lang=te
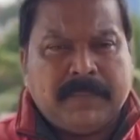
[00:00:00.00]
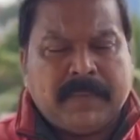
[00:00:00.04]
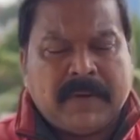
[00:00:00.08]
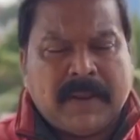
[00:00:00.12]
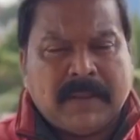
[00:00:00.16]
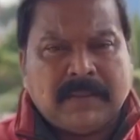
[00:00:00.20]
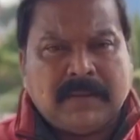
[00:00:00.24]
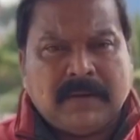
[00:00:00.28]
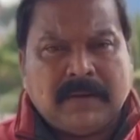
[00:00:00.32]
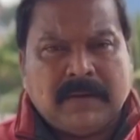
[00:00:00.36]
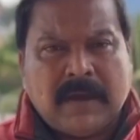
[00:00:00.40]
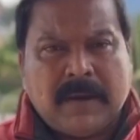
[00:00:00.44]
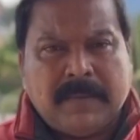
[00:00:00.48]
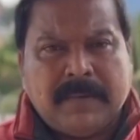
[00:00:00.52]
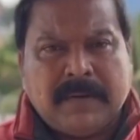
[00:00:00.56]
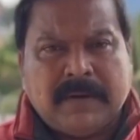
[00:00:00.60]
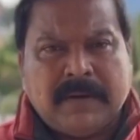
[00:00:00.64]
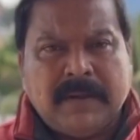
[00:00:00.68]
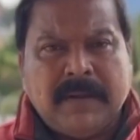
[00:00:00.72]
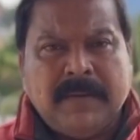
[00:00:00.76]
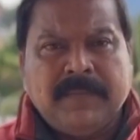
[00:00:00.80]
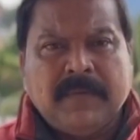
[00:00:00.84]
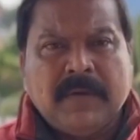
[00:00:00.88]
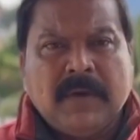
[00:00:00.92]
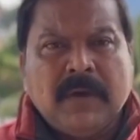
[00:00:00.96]
ప్రాంతం
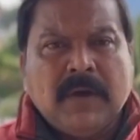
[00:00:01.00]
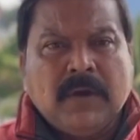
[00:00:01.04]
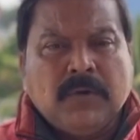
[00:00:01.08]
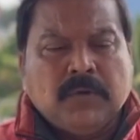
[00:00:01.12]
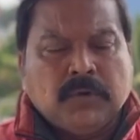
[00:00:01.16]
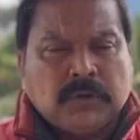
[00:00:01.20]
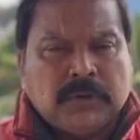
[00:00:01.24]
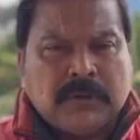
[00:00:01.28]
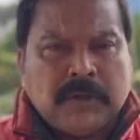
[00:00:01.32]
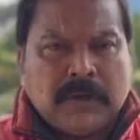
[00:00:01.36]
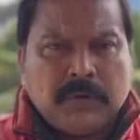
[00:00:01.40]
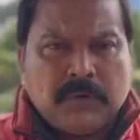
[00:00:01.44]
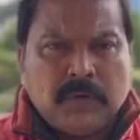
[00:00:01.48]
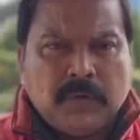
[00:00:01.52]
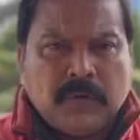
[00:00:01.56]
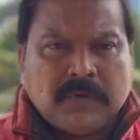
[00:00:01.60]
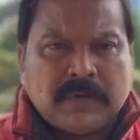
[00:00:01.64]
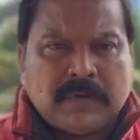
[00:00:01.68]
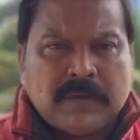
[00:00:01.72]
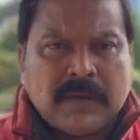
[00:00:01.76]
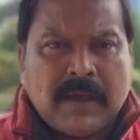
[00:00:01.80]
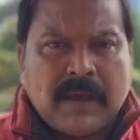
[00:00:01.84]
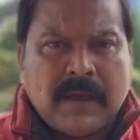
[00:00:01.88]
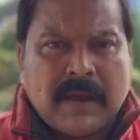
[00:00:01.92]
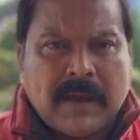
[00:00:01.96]
కాబట్టి ఉత్తర
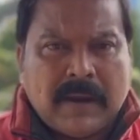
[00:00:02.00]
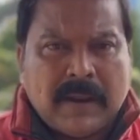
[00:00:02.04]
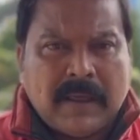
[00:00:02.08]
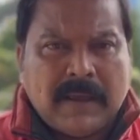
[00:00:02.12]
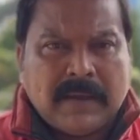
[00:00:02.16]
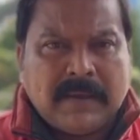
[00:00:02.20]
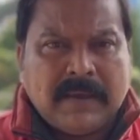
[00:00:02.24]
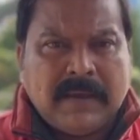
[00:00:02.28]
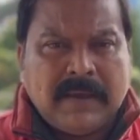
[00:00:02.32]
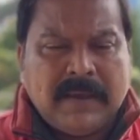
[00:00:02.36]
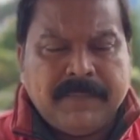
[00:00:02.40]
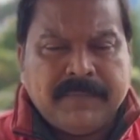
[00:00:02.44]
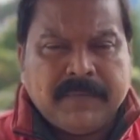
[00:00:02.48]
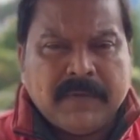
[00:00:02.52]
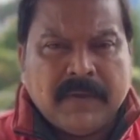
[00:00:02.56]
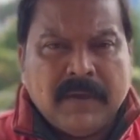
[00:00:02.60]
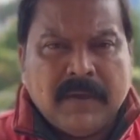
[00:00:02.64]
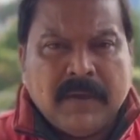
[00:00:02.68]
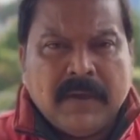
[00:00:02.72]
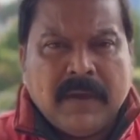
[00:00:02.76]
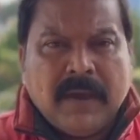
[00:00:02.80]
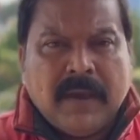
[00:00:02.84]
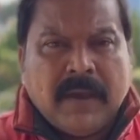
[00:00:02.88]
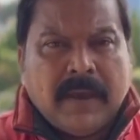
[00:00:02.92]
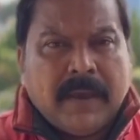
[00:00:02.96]
కోస్తా అలాగే
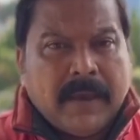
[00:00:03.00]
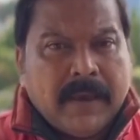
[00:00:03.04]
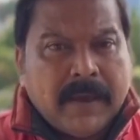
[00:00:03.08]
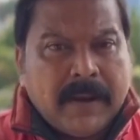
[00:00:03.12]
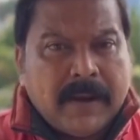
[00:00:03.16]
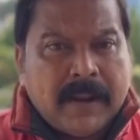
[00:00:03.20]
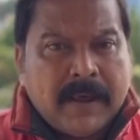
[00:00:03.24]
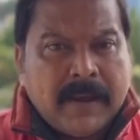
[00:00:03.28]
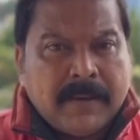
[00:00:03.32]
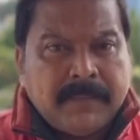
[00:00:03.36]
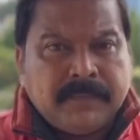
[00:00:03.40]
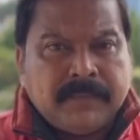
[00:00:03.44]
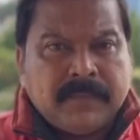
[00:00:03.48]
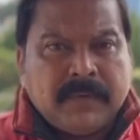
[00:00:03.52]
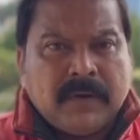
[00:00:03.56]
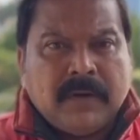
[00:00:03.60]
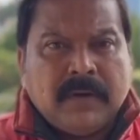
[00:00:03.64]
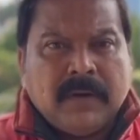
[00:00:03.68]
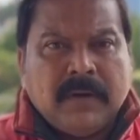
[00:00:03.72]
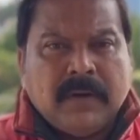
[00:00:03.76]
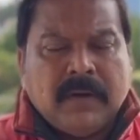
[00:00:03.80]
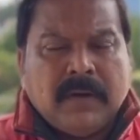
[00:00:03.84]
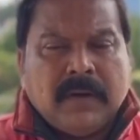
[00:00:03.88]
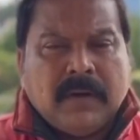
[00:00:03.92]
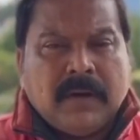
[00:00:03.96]
యానాం
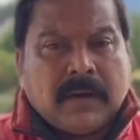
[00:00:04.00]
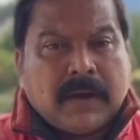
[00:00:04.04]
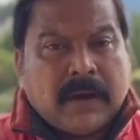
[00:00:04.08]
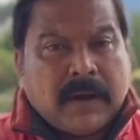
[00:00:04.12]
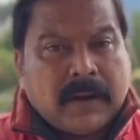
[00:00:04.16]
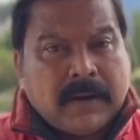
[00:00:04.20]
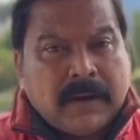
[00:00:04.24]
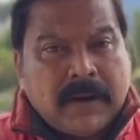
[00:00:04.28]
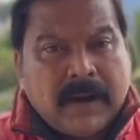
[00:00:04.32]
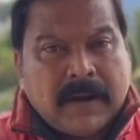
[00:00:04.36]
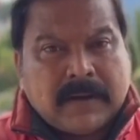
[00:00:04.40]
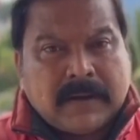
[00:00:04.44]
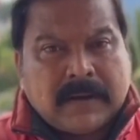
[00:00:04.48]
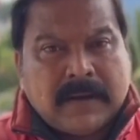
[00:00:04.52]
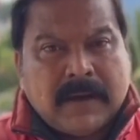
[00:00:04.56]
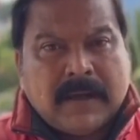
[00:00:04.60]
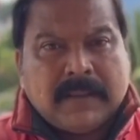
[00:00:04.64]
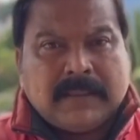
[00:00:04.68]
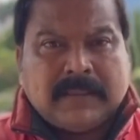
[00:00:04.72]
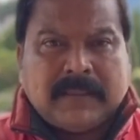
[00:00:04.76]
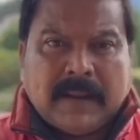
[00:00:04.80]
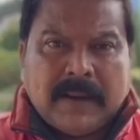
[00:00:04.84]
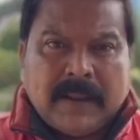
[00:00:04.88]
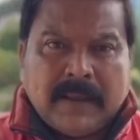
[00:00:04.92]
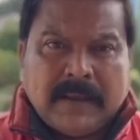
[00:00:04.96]
కర్ణాటక
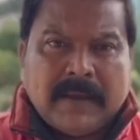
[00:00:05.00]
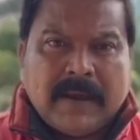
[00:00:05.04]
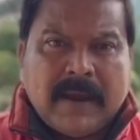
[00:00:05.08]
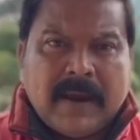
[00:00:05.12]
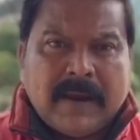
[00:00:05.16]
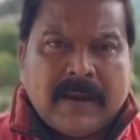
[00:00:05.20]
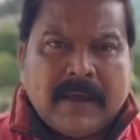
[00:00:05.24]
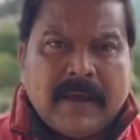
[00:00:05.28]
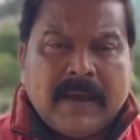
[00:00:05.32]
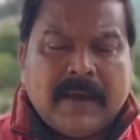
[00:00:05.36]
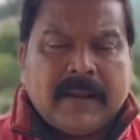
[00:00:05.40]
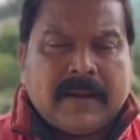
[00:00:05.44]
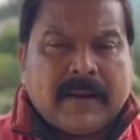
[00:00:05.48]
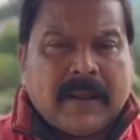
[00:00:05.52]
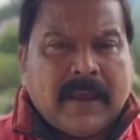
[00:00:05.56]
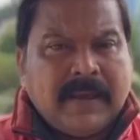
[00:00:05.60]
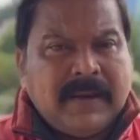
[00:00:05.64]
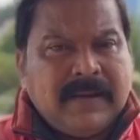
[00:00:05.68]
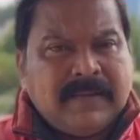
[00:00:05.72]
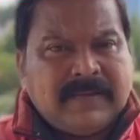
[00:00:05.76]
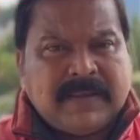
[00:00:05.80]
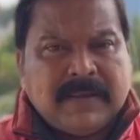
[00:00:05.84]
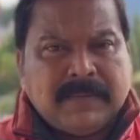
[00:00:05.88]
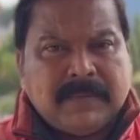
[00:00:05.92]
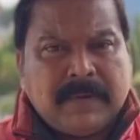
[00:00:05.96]
తెలంగాణ
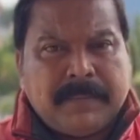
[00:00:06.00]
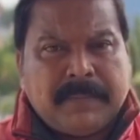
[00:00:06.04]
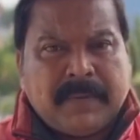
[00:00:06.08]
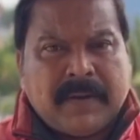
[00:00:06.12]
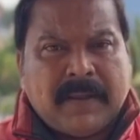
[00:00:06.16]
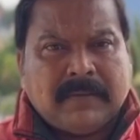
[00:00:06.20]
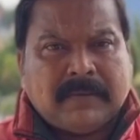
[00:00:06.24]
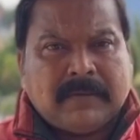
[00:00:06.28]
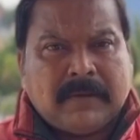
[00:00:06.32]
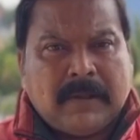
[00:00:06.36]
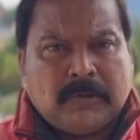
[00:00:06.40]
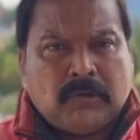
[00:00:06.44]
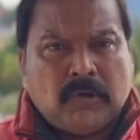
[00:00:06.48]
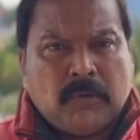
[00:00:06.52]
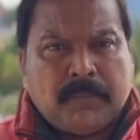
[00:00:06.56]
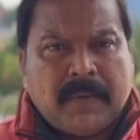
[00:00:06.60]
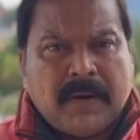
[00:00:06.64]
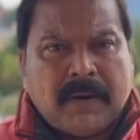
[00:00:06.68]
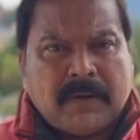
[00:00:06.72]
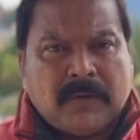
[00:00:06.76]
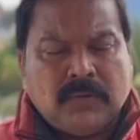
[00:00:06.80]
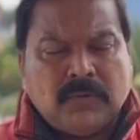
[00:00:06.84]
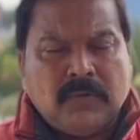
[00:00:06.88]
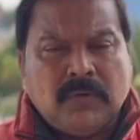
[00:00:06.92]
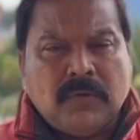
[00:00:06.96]
రాయలసీమ ప్రాంతాలతో
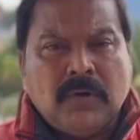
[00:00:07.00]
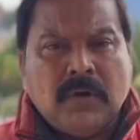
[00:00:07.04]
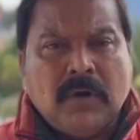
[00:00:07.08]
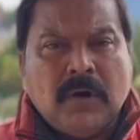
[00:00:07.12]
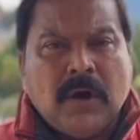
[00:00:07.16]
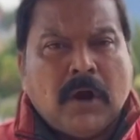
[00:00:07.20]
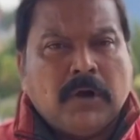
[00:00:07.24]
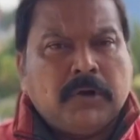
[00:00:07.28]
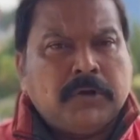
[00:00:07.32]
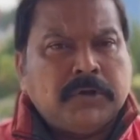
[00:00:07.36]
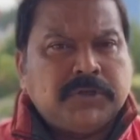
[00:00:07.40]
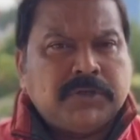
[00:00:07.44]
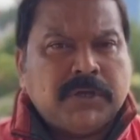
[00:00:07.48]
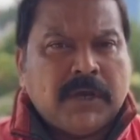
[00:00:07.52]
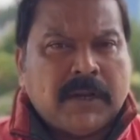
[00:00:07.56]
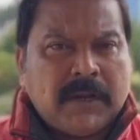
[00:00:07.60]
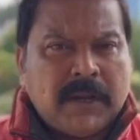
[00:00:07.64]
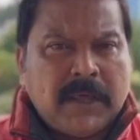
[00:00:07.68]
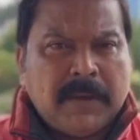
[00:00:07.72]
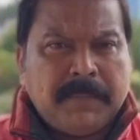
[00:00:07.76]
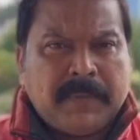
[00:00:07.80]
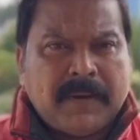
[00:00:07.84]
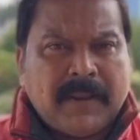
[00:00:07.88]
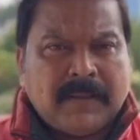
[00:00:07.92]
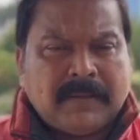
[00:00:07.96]
పాటు అటు
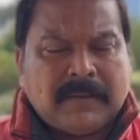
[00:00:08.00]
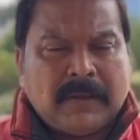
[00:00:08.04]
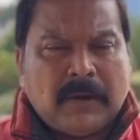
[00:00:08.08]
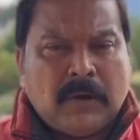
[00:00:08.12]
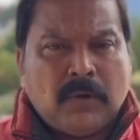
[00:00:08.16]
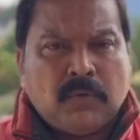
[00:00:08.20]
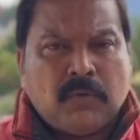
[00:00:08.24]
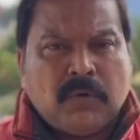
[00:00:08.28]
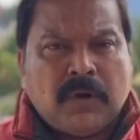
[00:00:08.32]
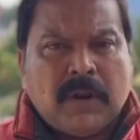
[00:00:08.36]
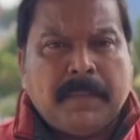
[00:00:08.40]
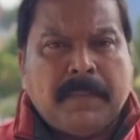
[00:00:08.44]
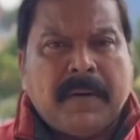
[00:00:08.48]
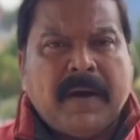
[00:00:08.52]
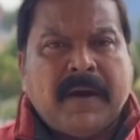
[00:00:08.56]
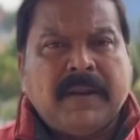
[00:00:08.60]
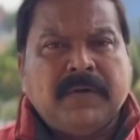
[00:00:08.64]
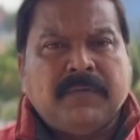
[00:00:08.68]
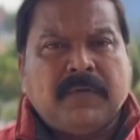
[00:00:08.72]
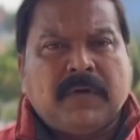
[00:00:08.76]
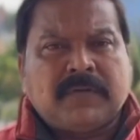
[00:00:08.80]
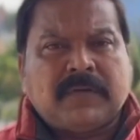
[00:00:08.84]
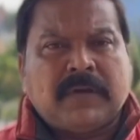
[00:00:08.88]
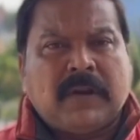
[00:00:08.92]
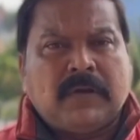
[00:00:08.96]
చెన్నై ప్రాంతాల్లో కూడా భారీ
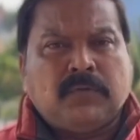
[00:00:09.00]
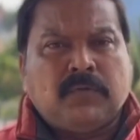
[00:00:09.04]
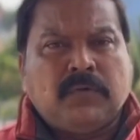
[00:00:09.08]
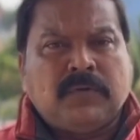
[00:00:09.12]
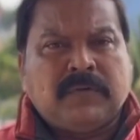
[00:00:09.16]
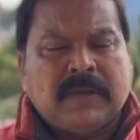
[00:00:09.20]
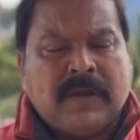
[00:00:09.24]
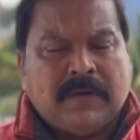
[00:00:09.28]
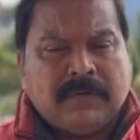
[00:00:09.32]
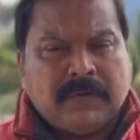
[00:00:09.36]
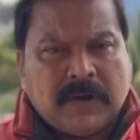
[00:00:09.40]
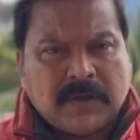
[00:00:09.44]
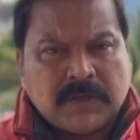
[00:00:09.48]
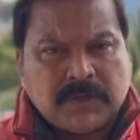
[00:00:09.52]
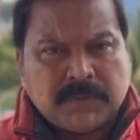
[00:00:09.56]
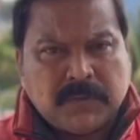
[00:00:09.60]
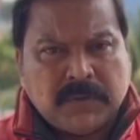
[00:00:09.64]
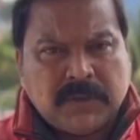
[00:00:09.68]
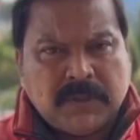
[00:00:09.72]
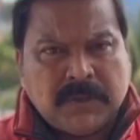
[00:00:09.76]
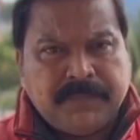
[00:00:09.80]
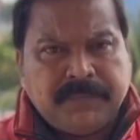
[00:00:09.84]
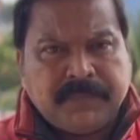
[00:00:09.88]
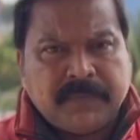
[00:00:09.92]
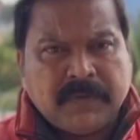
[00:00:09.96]
వర్షాలు కురిసే అవకాశం
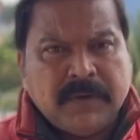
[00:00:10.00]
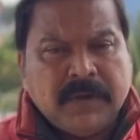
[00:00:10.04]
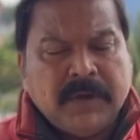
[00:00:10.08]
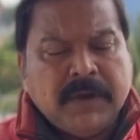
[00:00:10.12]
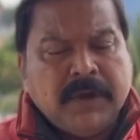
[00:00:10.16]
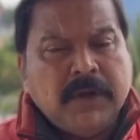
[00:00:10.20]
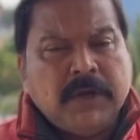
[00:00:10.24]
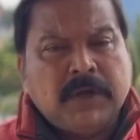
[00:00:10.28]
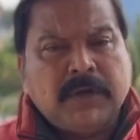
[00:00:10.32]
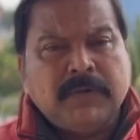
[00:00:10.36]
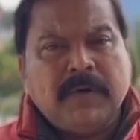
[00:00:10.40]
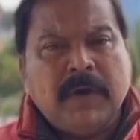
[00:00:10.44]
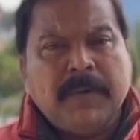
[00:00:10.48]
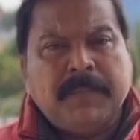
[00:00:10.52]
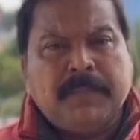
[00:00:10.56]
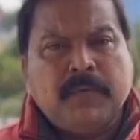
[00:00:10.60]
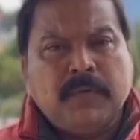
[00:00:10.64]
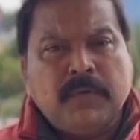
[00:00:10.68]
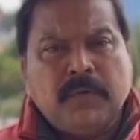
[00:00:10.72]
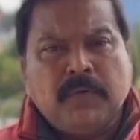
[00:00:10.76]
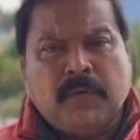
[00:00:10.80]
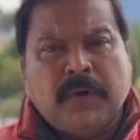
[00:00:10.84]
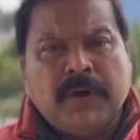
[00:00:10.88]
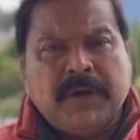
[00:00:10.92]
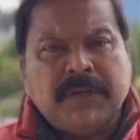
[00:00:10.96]
ఉంది ఇటువైపు
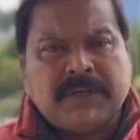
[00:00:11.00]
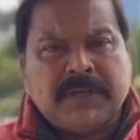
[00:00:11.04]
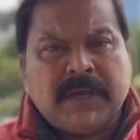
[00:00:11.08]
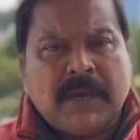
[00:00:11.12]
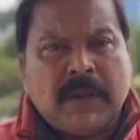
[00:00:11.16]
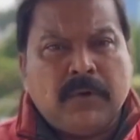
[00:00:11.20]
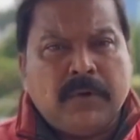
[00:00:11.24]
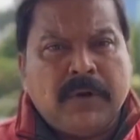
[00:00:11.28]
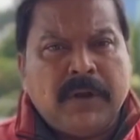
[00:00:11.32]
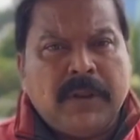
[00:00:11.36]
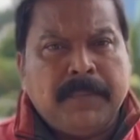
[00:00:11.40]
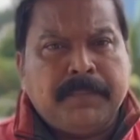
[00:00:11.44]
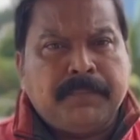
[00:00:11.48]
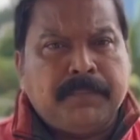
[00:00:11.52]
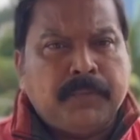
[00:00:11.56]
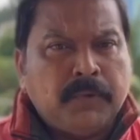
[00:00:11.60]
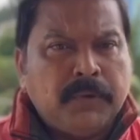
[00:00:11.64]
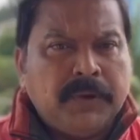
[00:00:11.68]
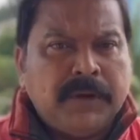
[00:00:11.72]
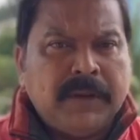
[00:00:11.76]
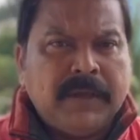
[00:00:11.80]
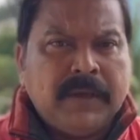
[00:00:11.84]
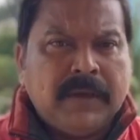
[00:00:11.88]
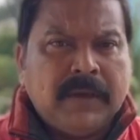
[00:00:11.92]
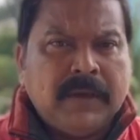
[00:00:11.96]
ఒడిశాలోని
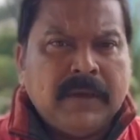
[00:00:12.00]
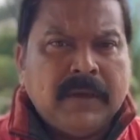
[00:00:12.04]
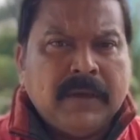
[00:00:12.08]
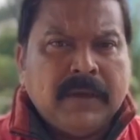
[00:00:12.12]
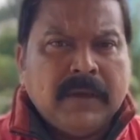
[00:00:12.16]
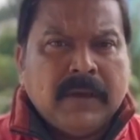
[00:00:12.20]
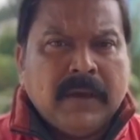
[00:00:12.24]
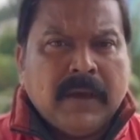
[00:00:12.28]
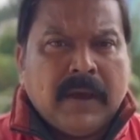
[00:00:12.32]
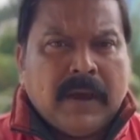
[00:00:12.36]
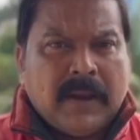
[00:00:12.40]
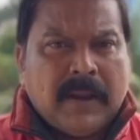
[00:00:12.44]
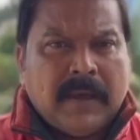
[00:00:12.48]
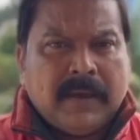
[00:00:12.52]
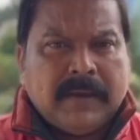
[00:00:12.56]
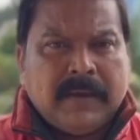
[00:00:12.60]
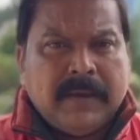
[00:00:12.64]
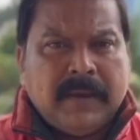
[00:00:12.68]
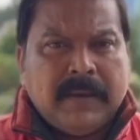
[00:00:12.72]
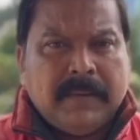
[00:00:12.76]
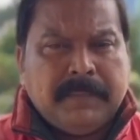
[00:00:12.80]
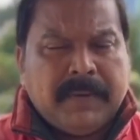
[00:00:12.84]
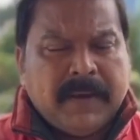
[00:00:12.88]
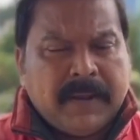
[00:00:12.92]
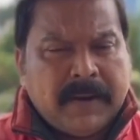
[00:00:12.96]
పూరి
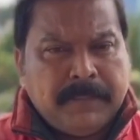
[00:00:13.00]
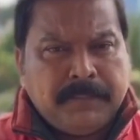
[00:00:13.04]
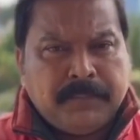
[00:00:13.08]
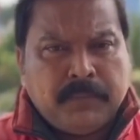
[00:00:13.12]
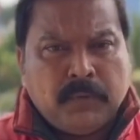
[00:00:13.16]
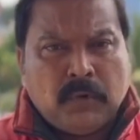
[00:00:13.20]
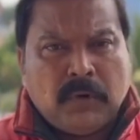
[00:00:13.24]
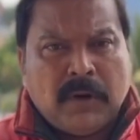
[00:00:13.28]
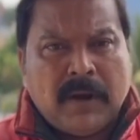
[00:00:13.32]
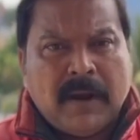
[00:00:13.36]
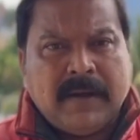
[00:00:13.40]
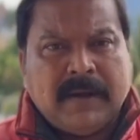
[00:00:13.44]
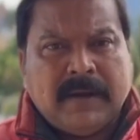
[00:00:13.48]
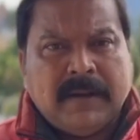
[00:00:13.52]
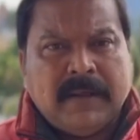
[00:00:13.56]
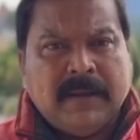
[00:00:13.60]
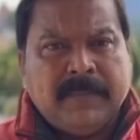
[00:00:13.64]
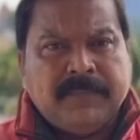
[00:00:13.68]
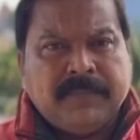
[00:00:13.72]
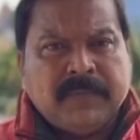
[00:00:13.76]
అలాగే భరన్పూర్ లాంటి